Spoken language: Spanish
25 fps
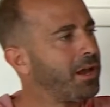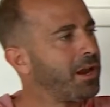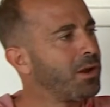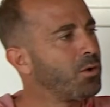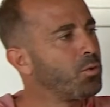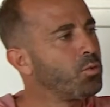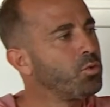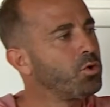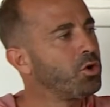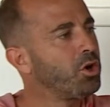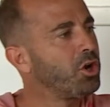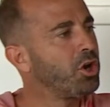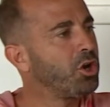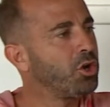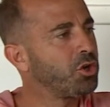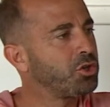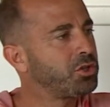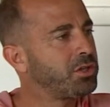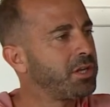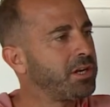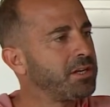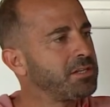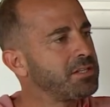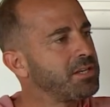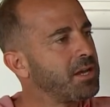alguno de los
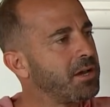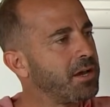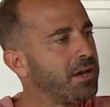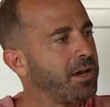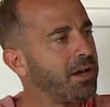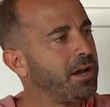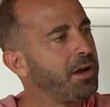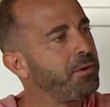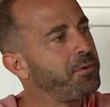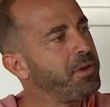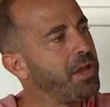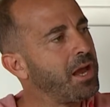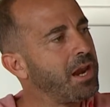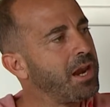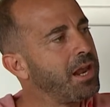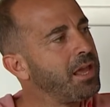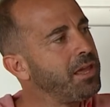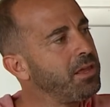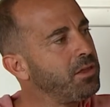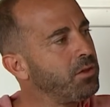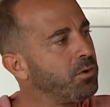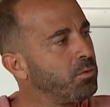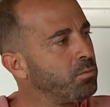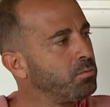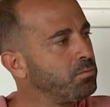tres había
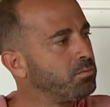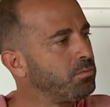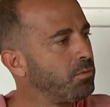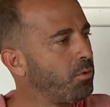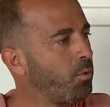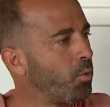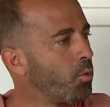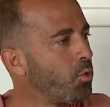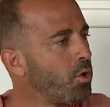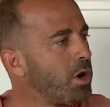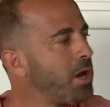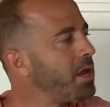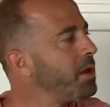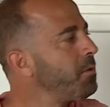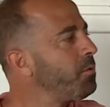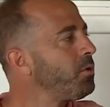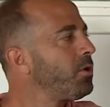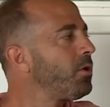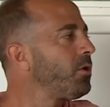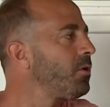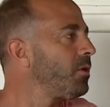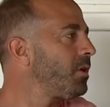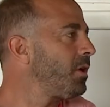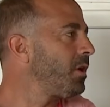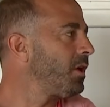leído un,
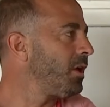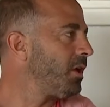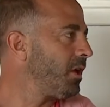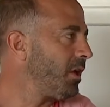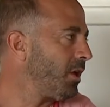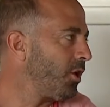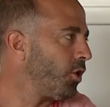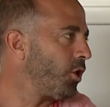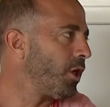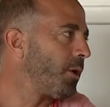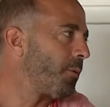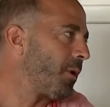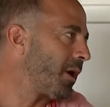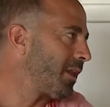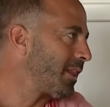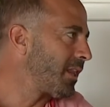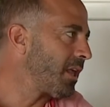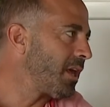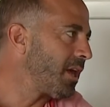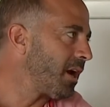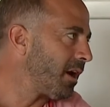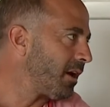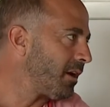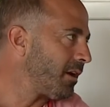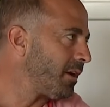libro y, lo
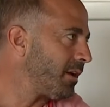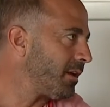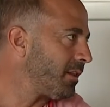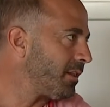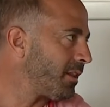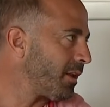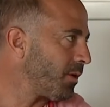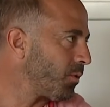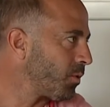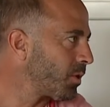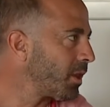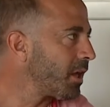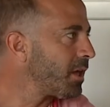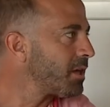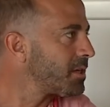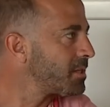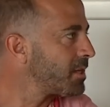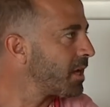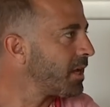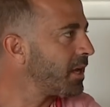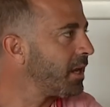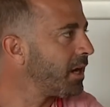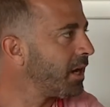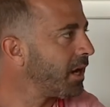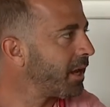debatían entre ustedes
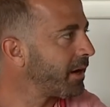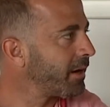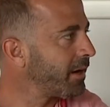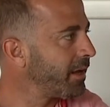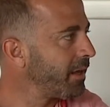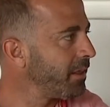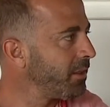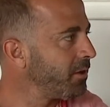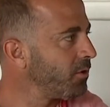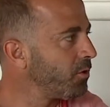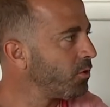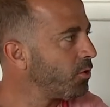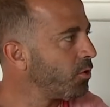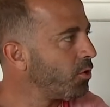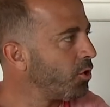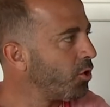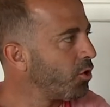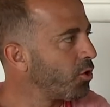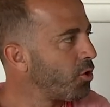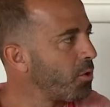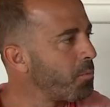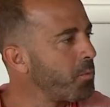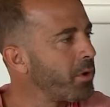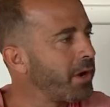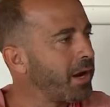ahí en la radio,
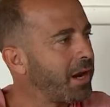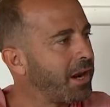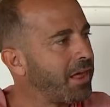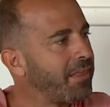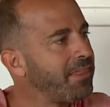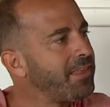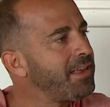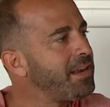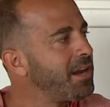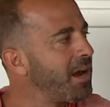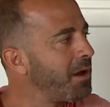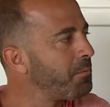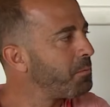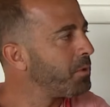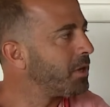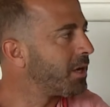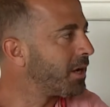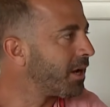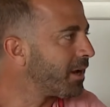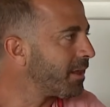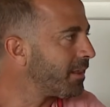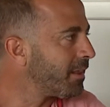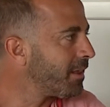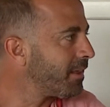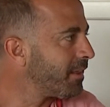o, cómo era la
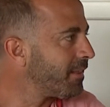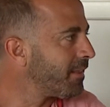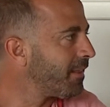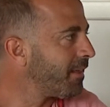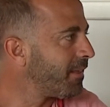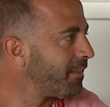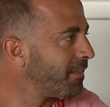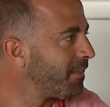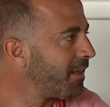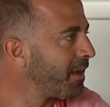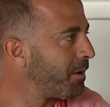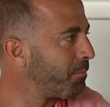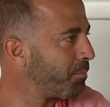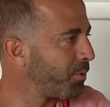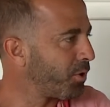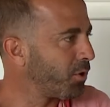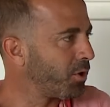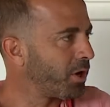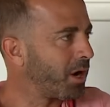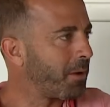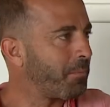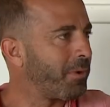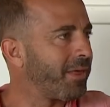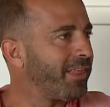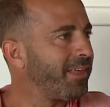dinámica del
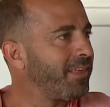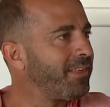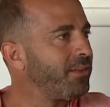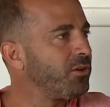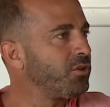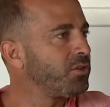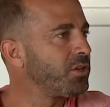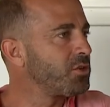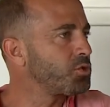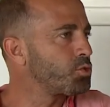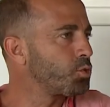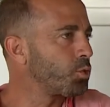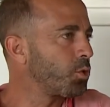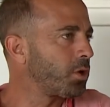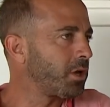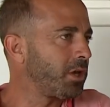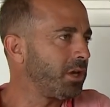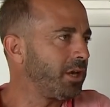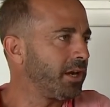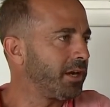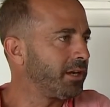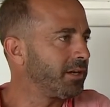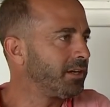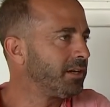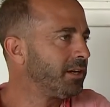programa, desde dónde
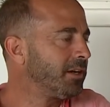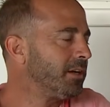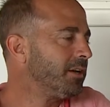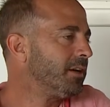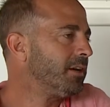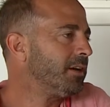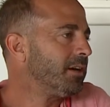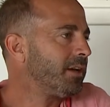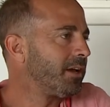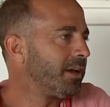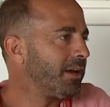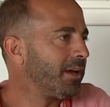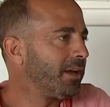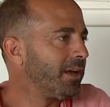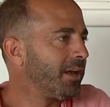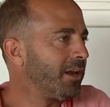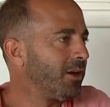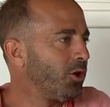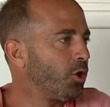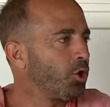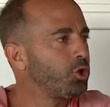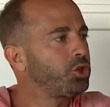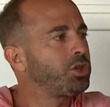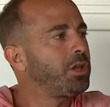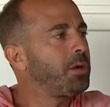surgían eh,
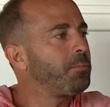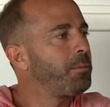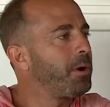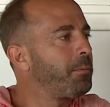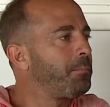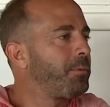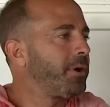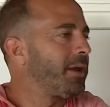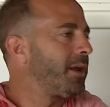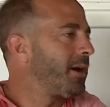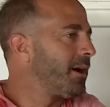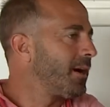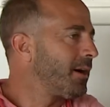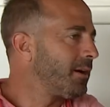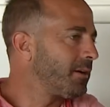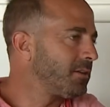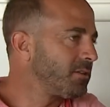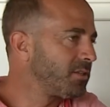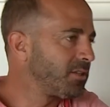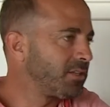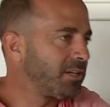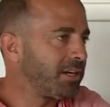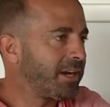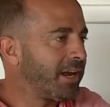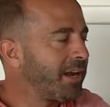los temas para
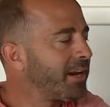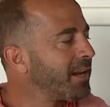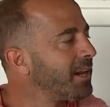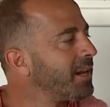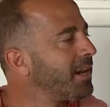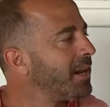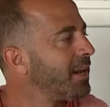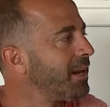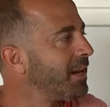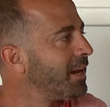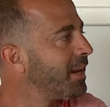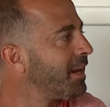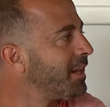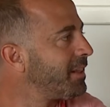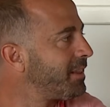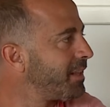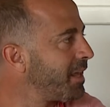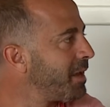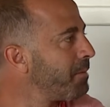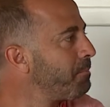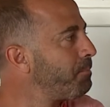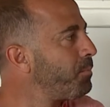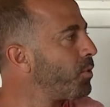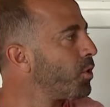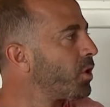llenar el,
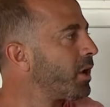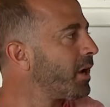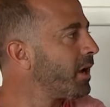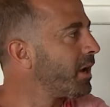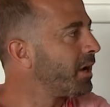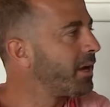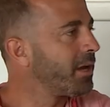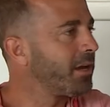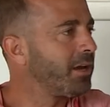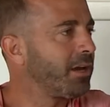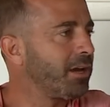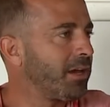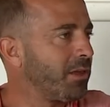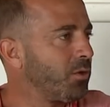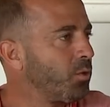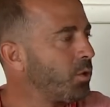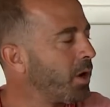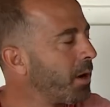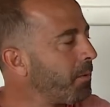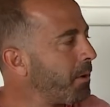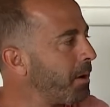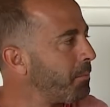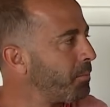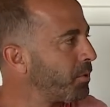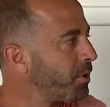tiempo que,
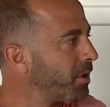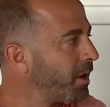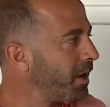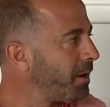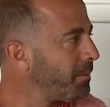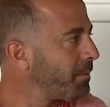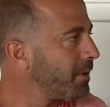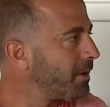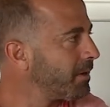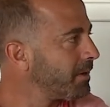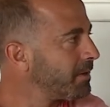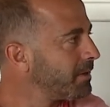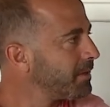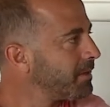duraba el programa?